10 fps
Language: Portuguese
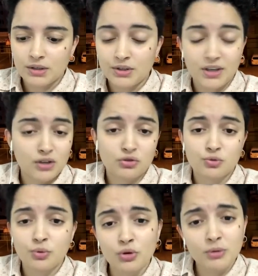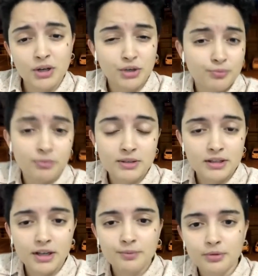de relações públicas, de
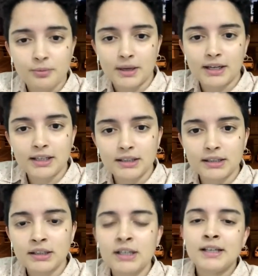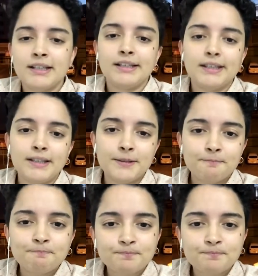publicidade e propaganda e